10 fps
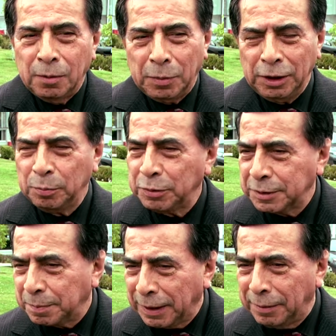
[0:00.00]
Bueno,
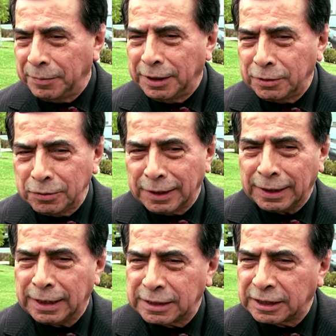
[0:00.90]
pues para mí es una
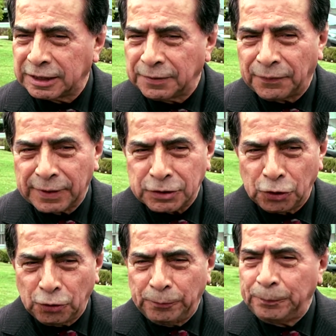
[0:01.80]
gran
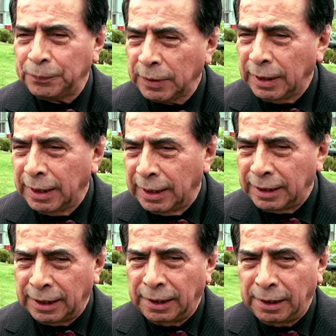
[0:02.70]
satisfacción
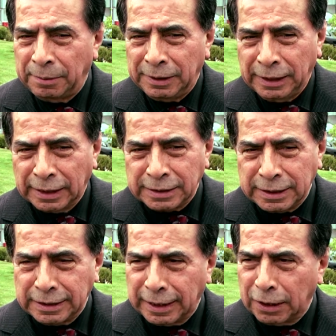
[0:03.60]
de venir a
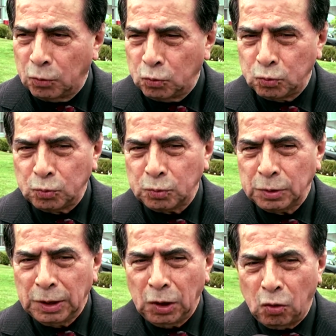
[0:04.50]
asignar un
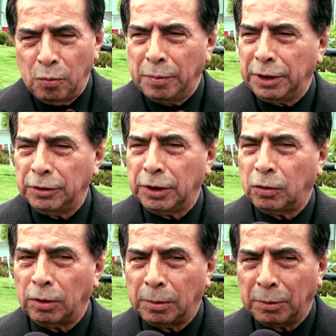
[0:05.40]
convenio de
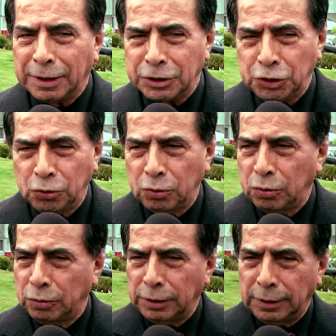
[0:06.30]
colaboración
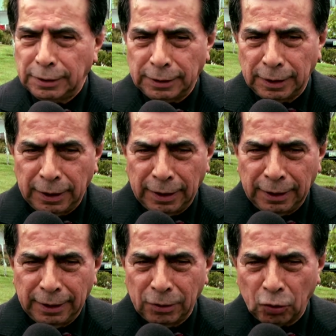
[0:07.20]
con
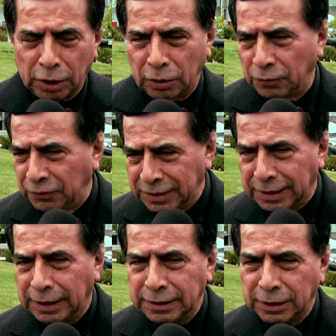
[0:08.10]
el órgano
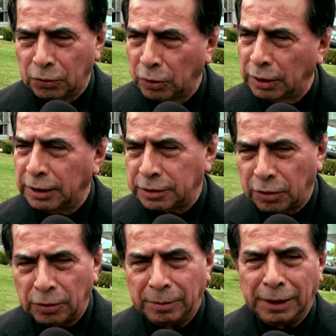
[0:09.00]
fiscalizador en el
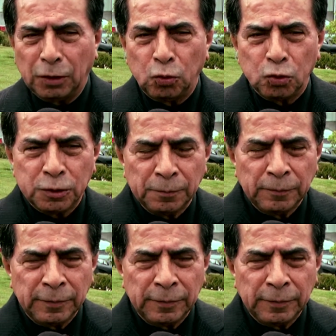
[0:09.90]
estado de Veracruz,